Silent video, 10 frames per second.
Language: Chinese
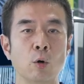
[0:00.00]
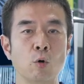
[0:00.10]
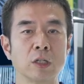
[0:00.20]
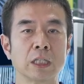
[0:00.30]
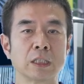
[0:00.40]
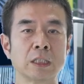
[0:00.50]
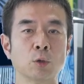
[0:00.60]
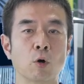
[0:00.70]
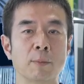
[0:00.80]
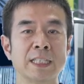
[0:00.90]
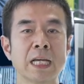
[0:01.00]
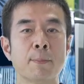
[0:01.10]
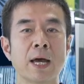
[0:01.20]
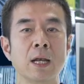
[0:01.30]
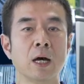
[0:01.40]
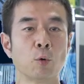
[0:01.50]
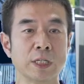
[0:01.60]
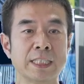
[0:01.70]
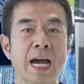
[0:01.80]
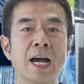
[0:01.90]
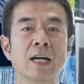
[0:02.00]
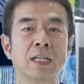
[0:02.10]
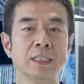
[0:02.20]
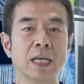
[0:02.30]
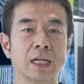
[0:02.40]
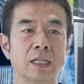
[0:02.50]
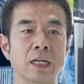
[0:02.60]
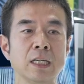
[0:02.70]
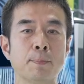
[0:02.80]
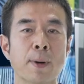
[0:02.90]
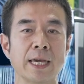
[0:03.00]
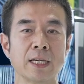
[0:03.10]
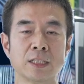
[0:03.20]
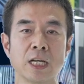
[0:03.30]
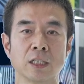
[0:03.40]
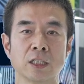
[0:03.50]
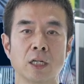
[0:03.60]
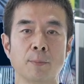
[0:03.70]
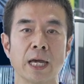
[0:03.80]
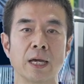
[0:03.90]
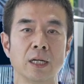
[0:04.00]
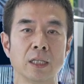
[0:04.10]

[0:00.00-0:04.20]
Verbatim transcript: 或者是我们下班了回家也可以摆一个这样的设备。